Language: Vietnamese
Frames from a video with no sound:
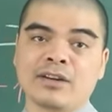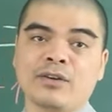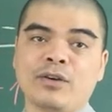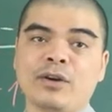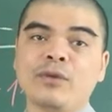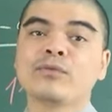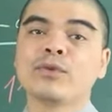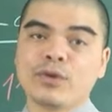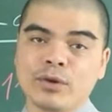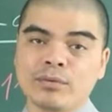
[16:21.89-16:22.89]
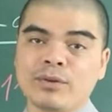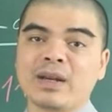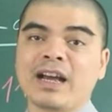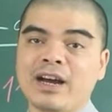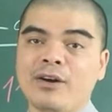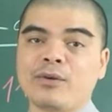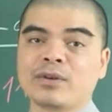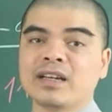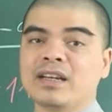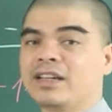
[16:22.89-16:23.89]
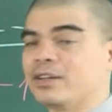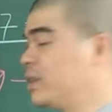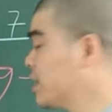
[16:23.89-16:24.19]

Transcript: có vũ khúc, có la hầu, có thời hình, có